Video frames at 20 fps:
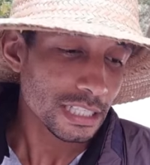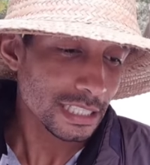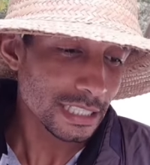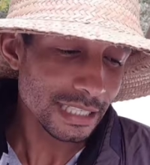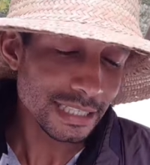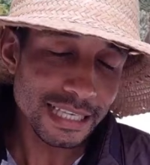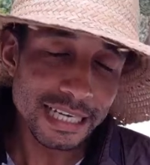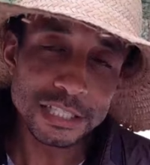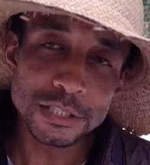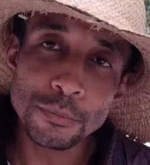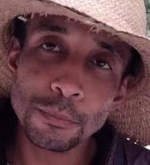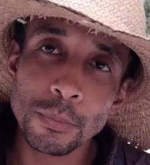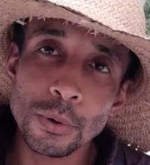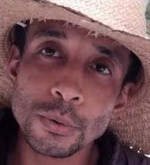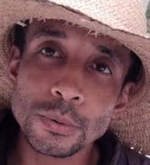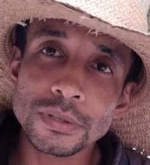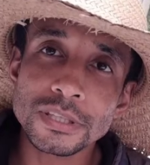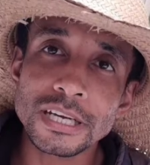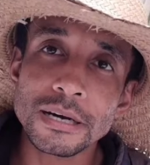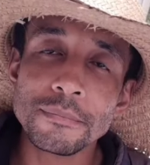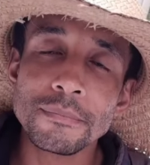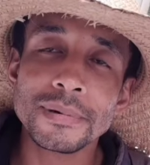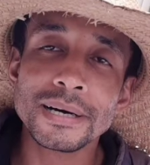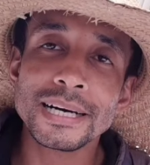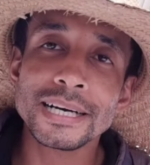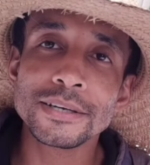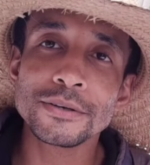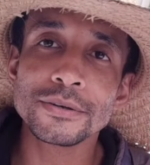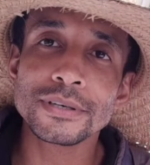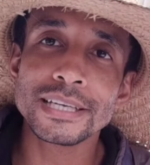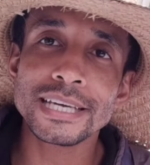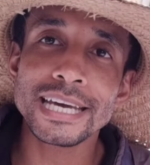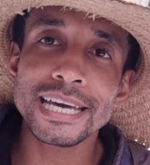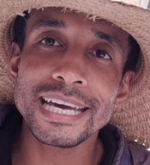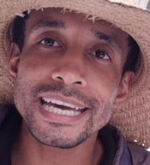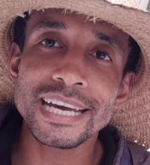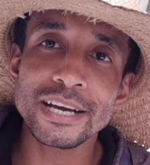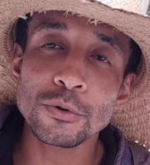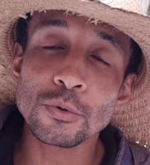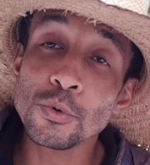já tá de bom tamanho,
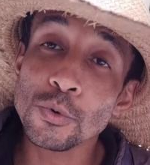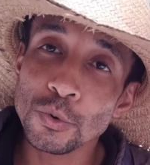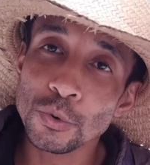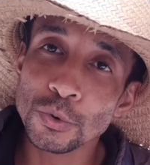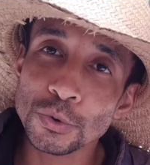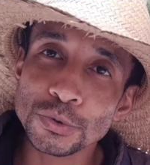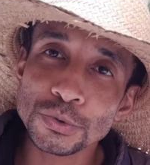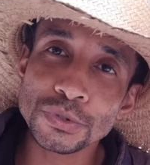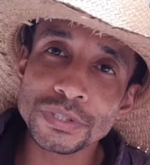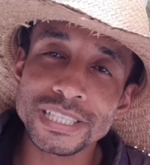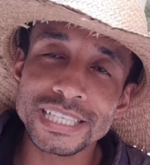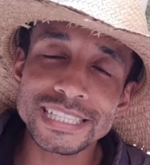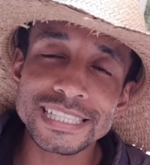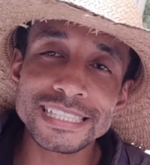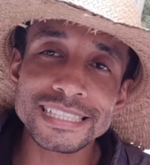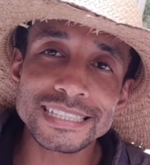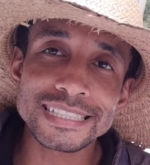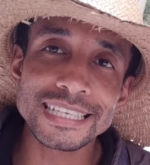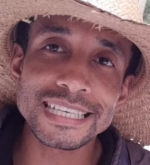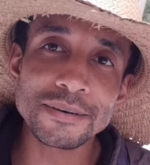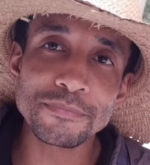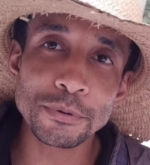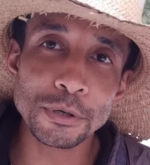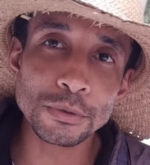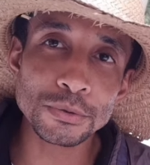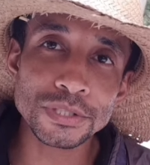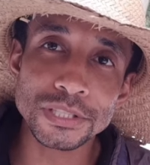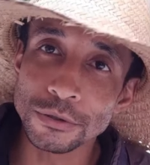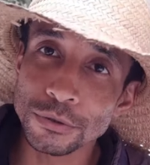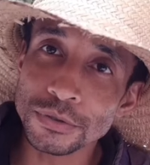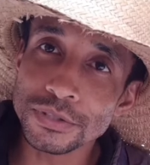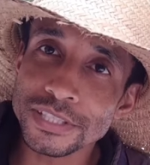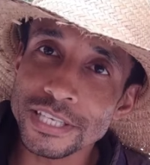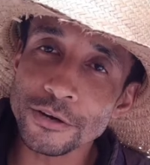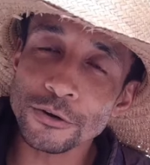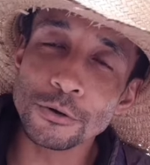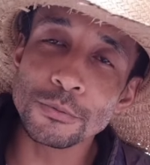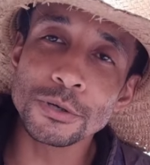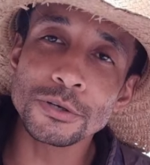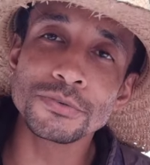né? Com o custo que a gente tem na produção. Não sei
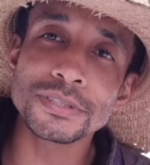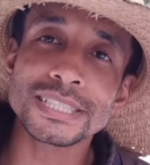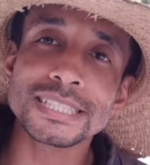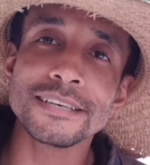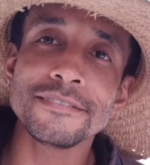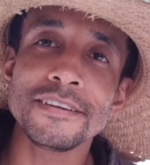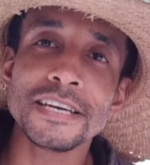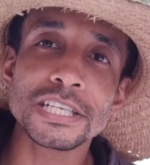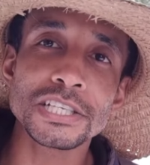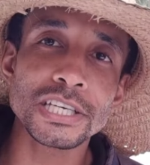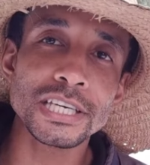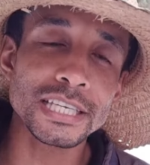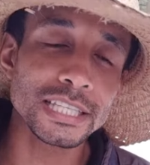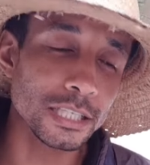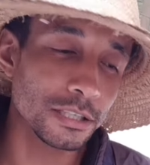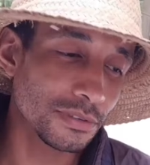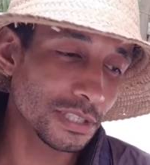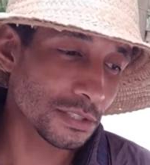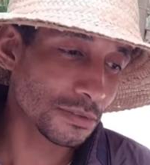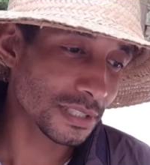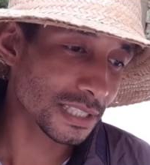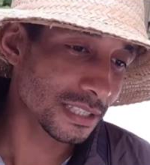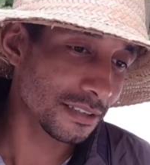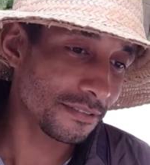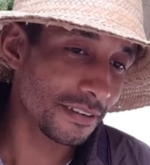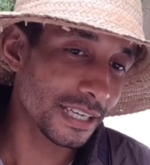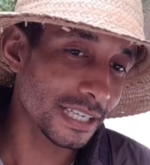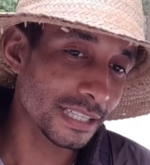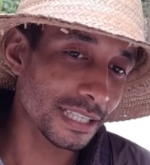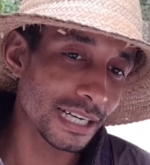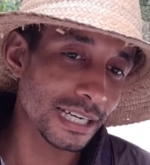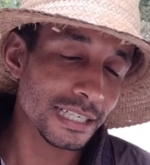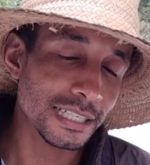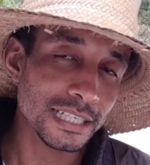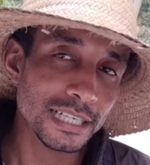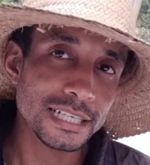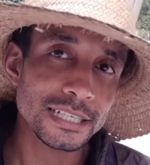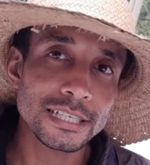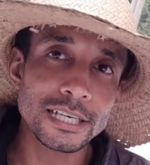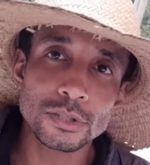como que você vende aí. Talvez você venda
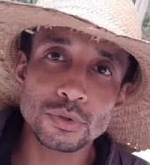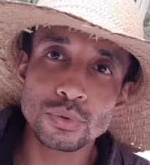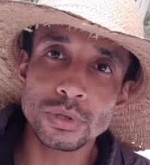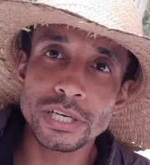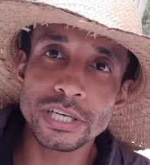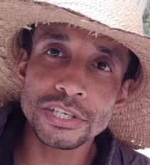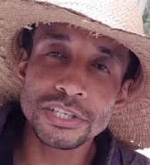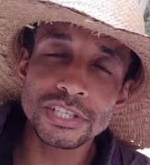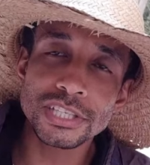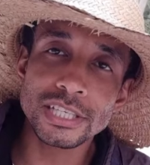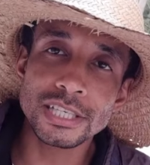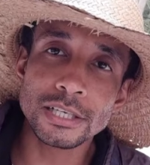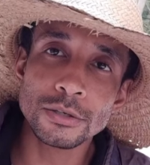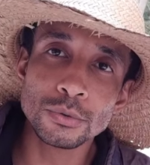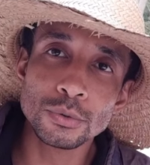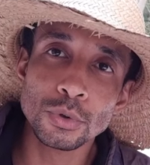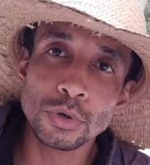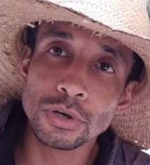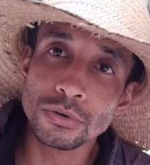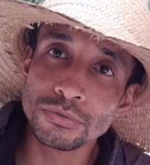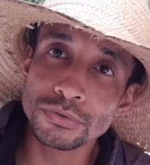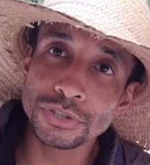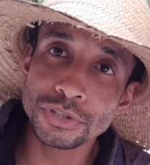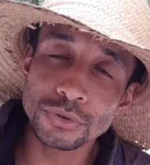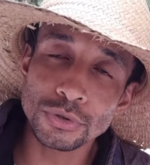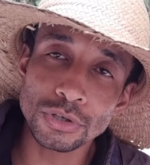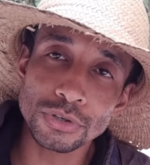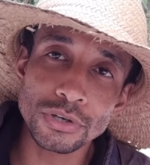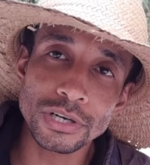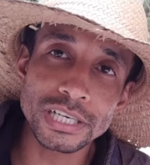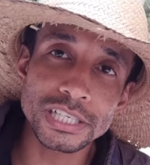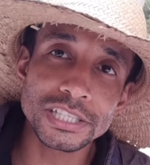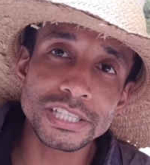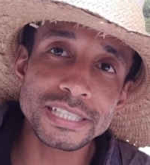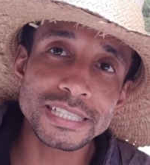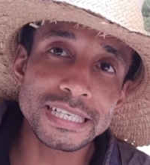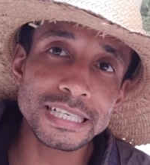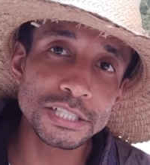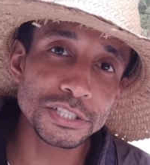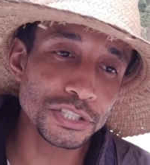na sua região o ovo de codorna
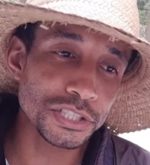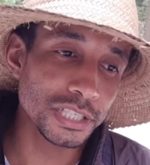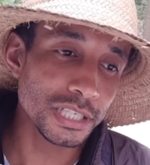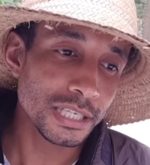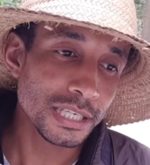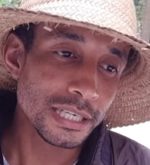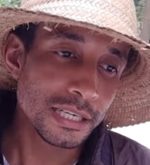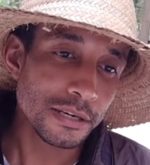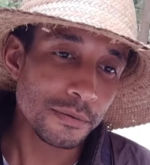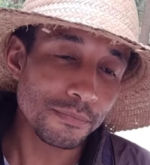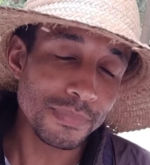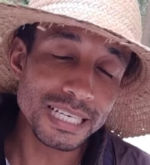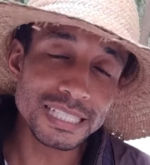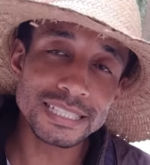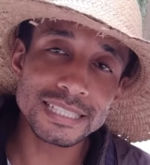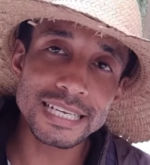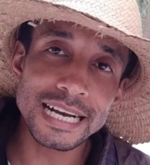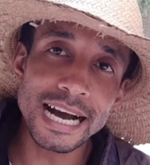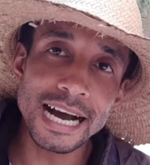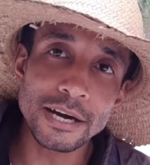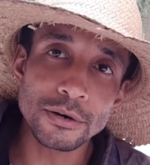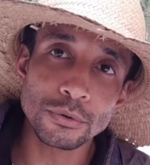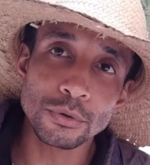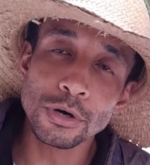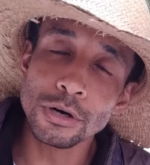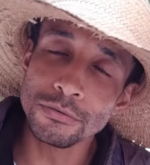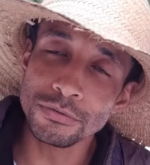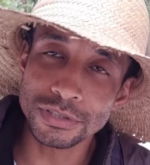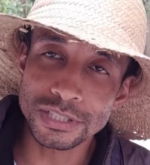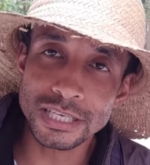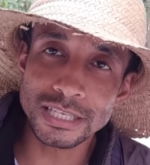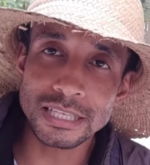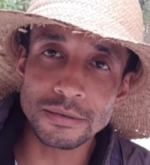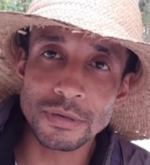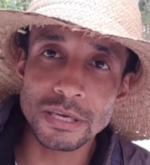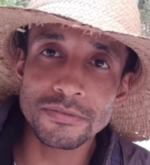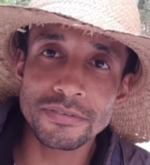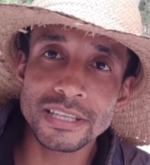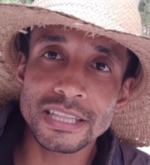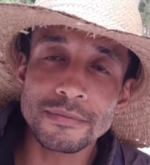gigante mais caro. Ou você
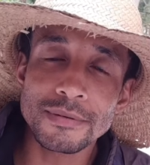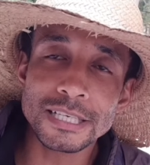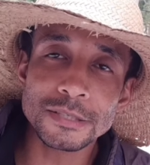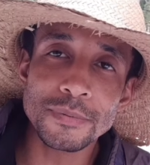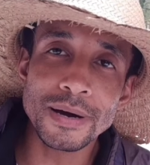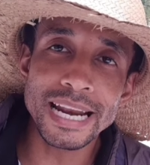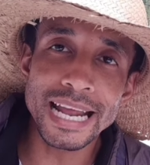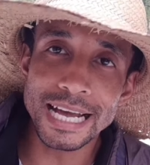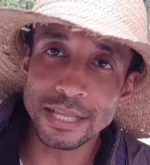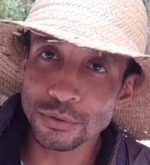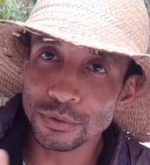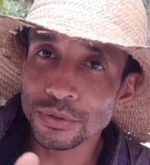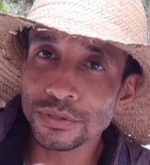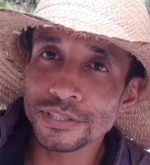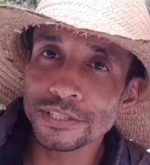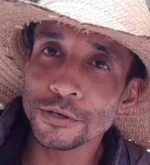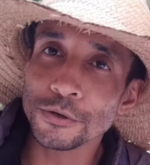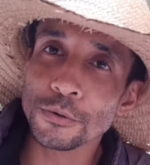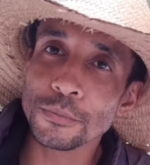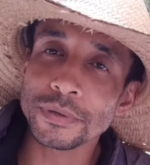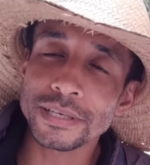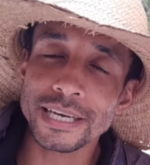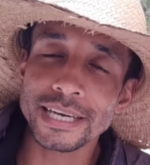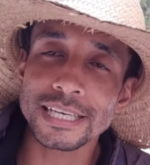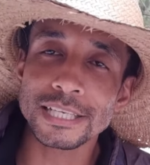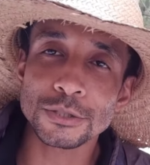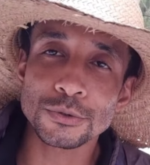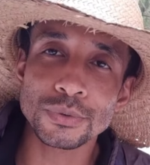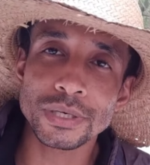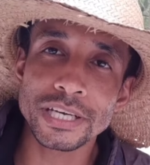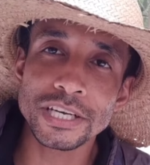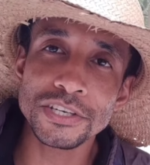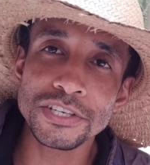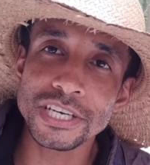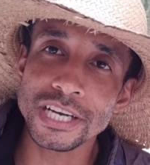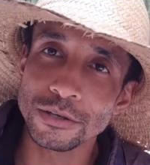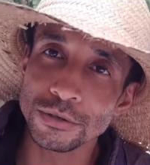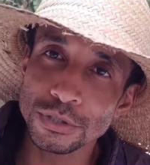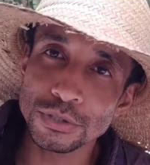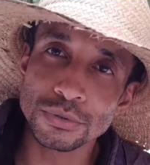também venda mais barato. Eu não sei como que é na sua
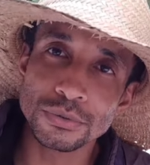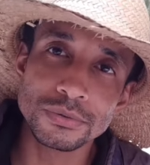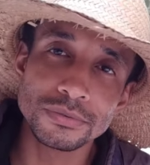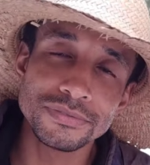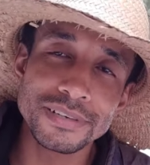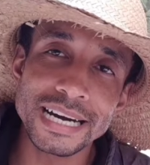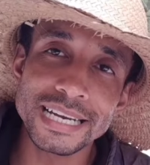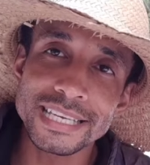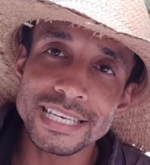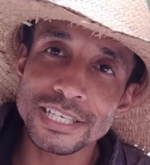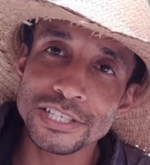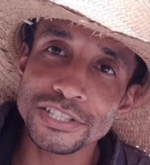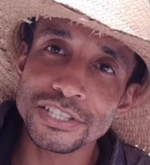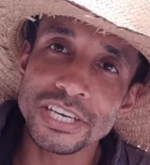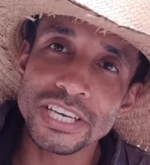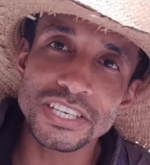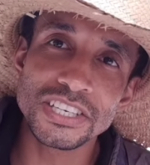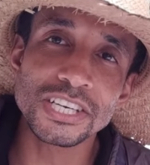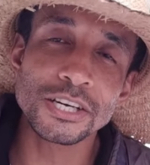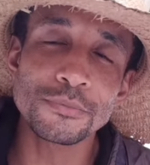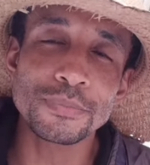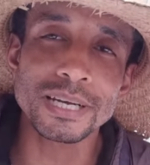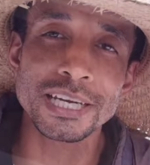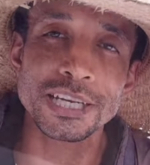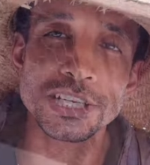região. Isso varia de região para